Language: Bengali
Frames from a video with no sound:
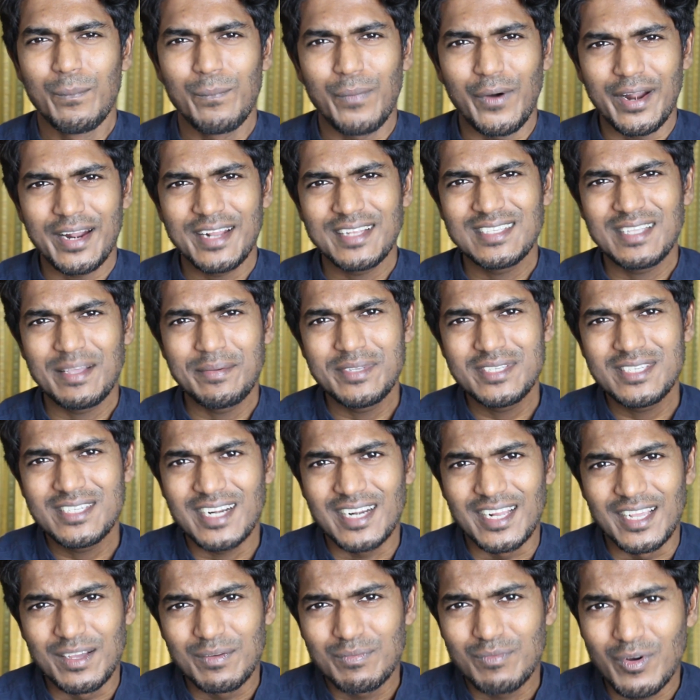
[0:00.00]
পরের
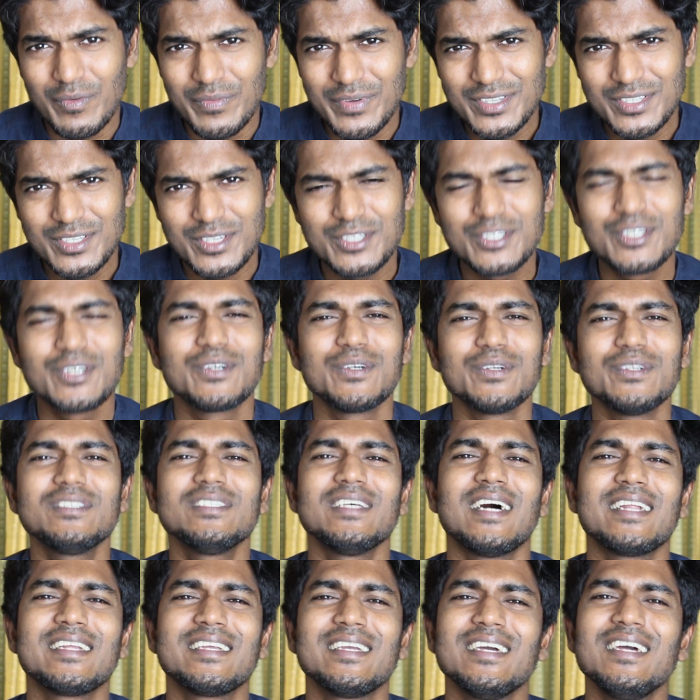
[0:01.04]
সেমিস্টারে প্রফেসর যখন
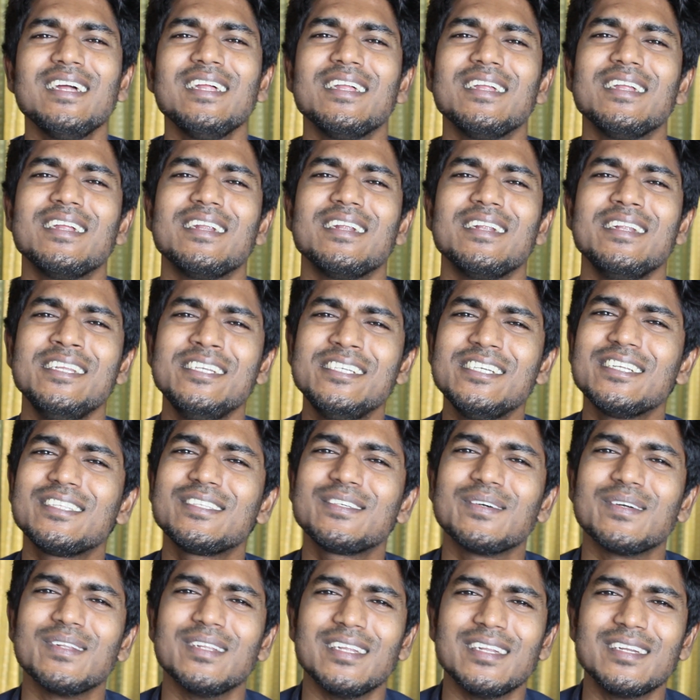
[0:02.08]
স্যারকে নিষেধ
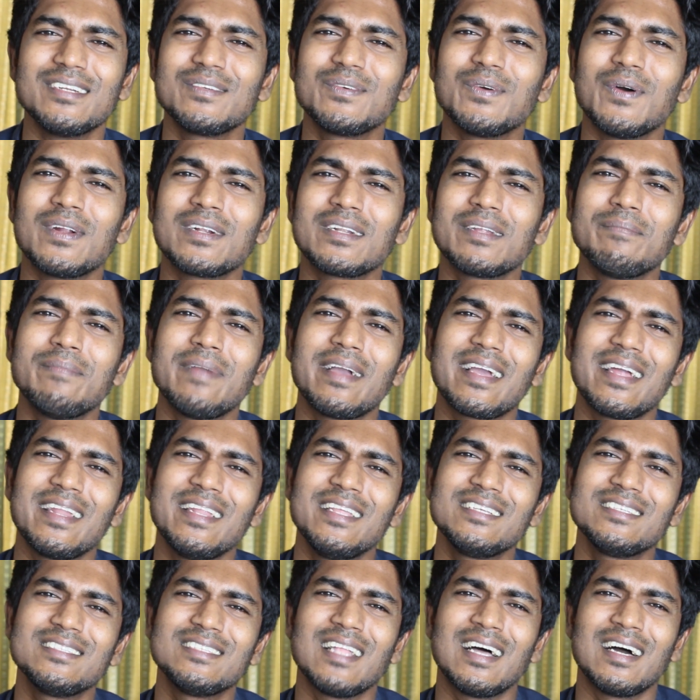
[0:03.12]
করলেন কোয়ান্টাম
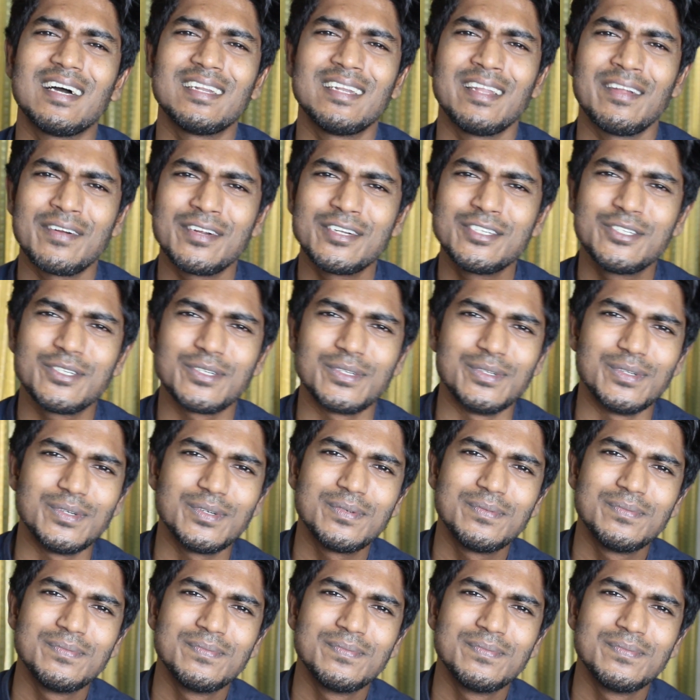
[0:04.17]
মেকানিক্স নেওয়ার জন্য